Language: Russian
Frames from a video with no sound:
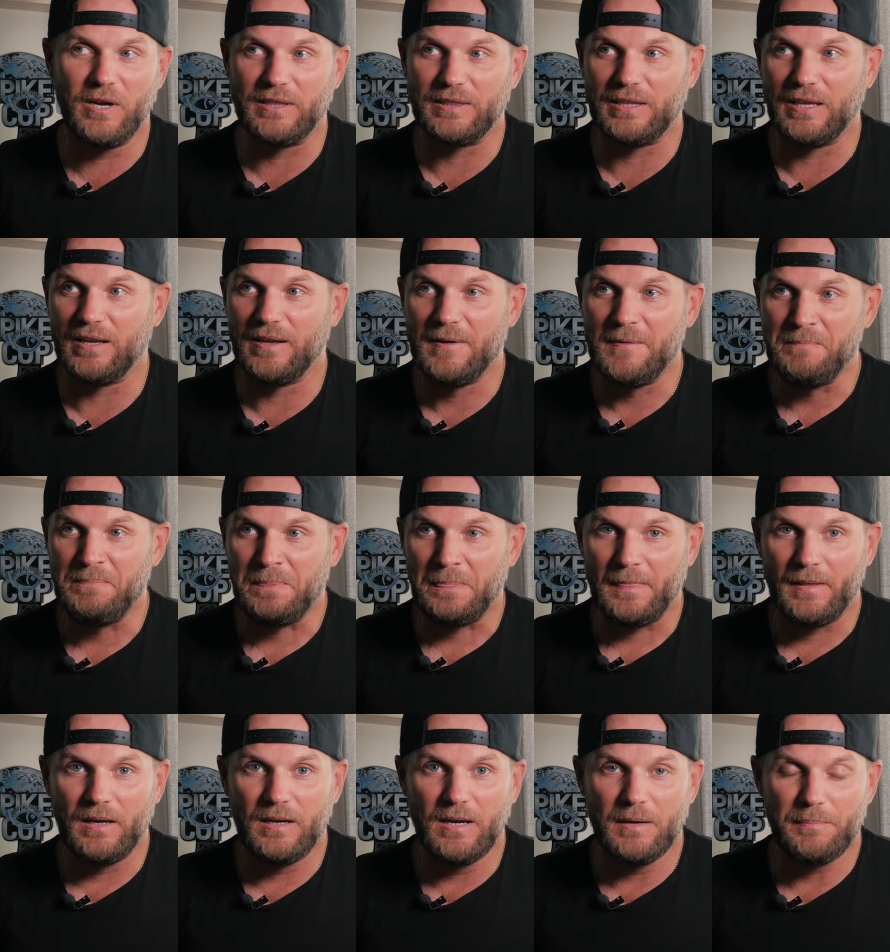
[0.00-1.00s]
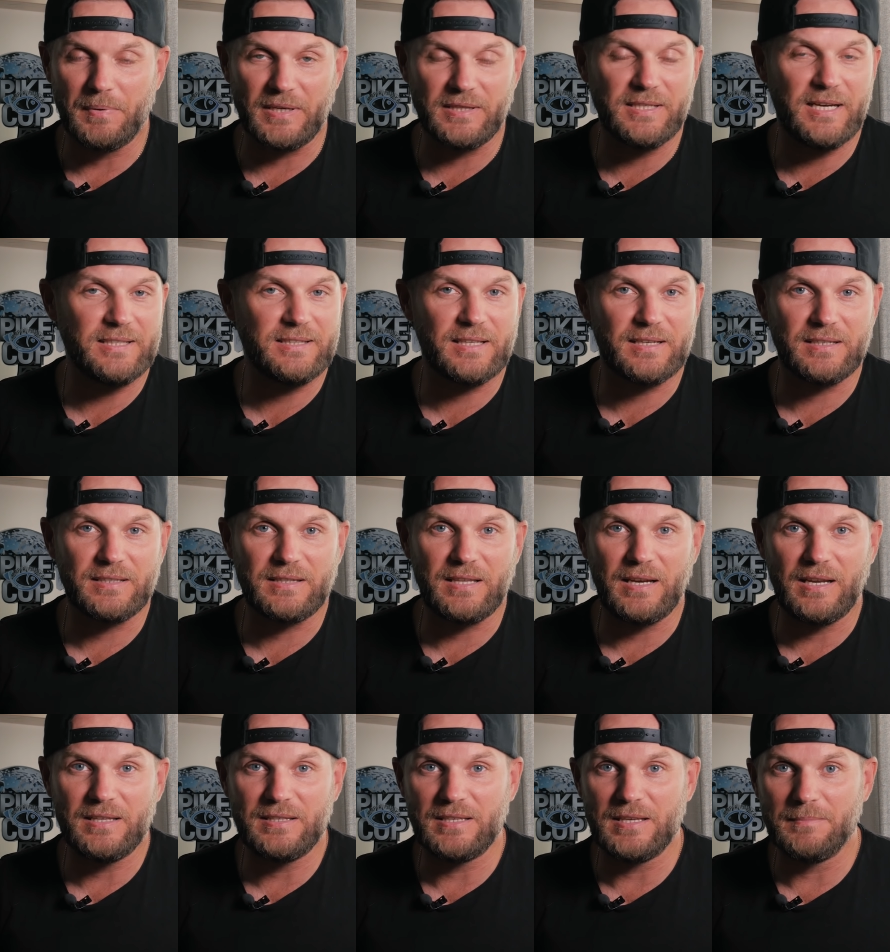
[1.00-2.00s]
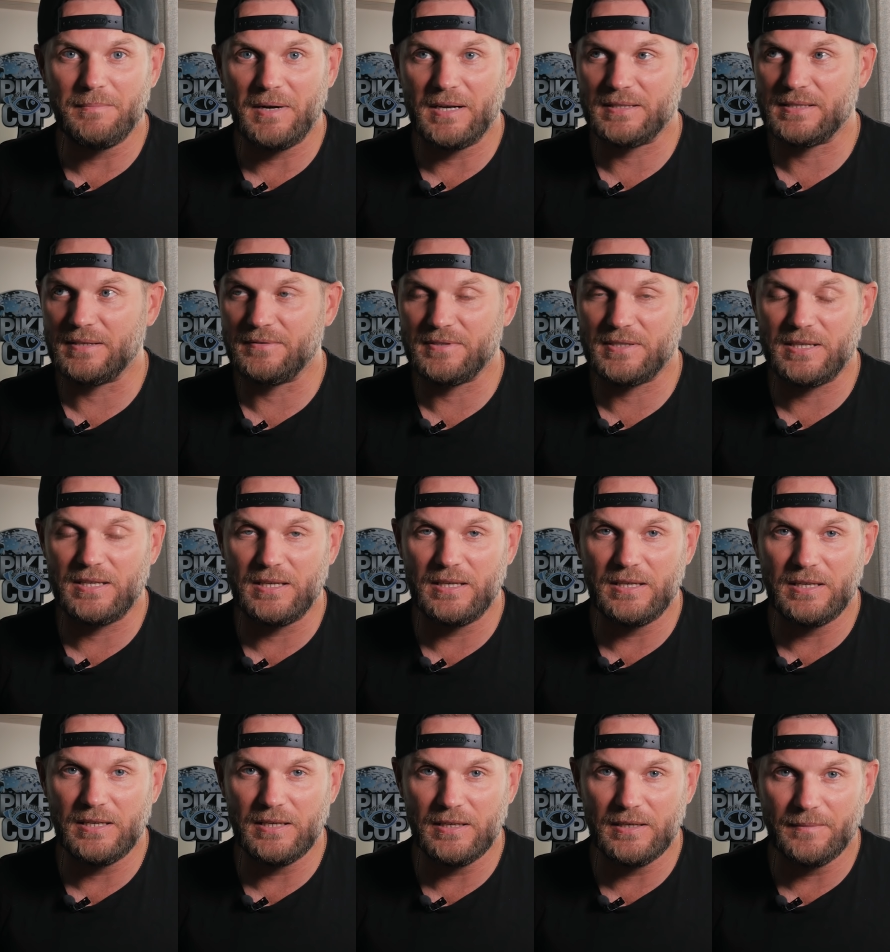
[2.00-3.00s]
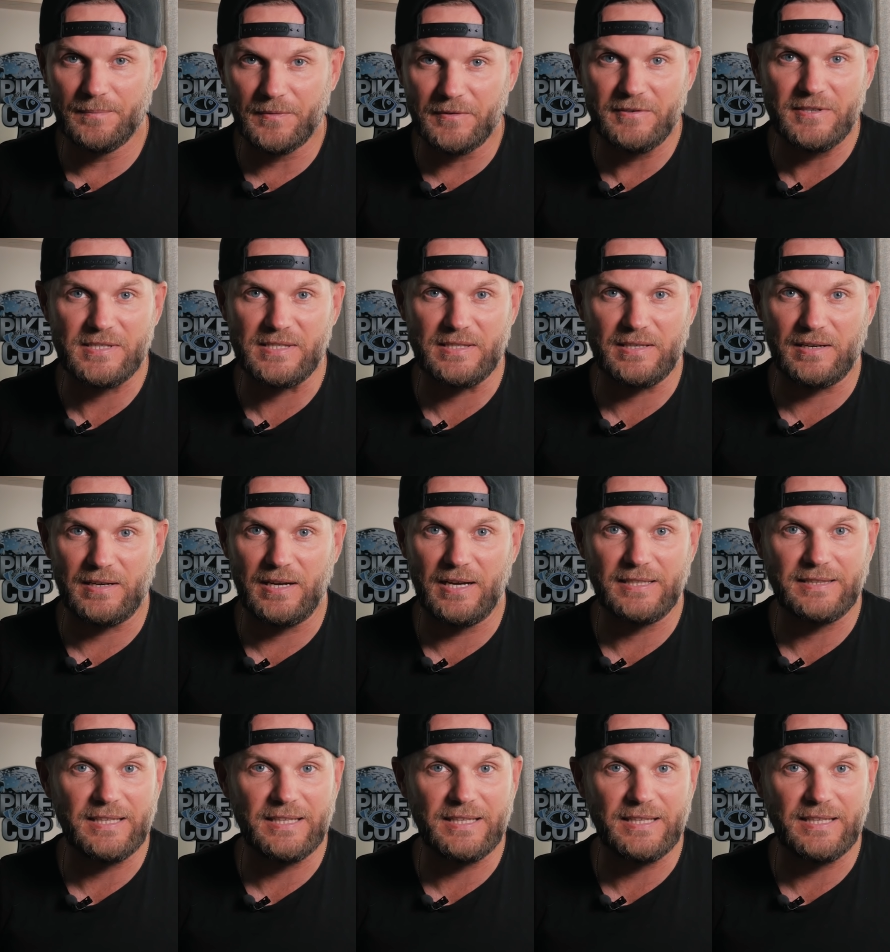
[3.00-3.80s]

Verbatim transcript: Это Предаторы третьи, мансовские твистера.